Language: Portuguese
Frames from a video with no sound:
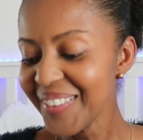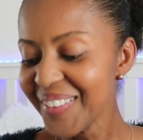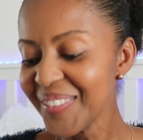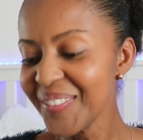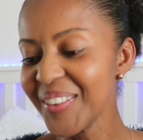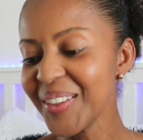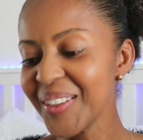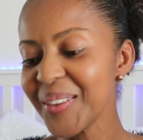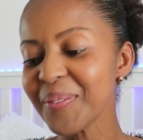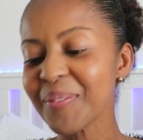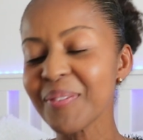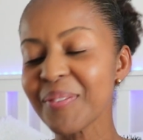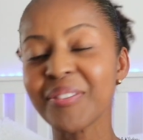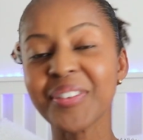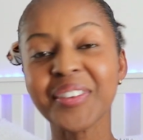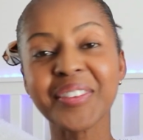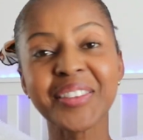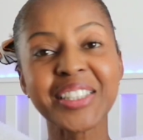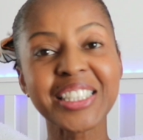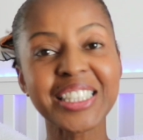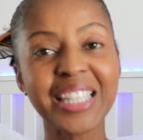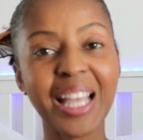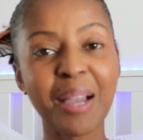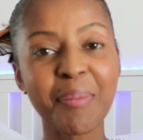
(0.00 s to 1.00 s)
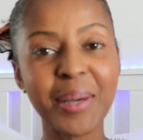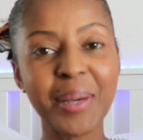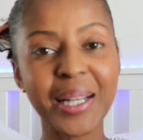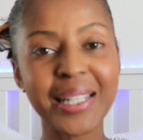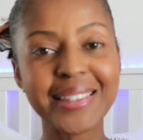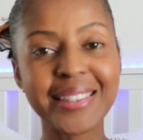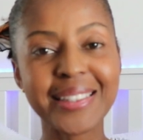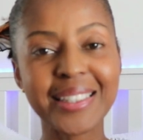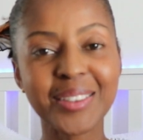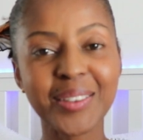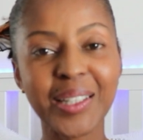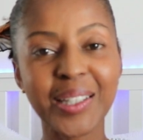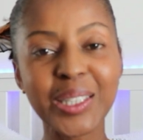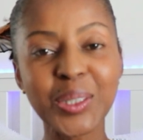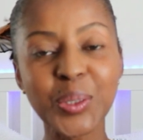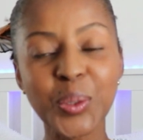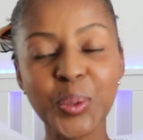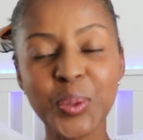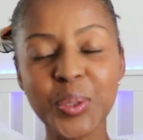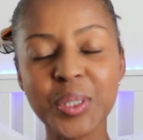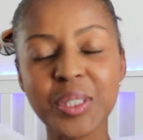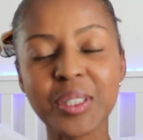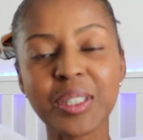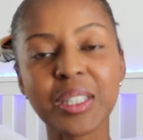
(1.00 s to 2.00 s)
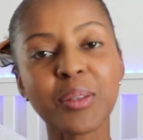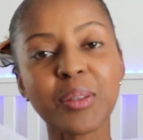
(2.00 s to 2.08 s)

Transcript: Viu? Está aparecendo o um anúncio.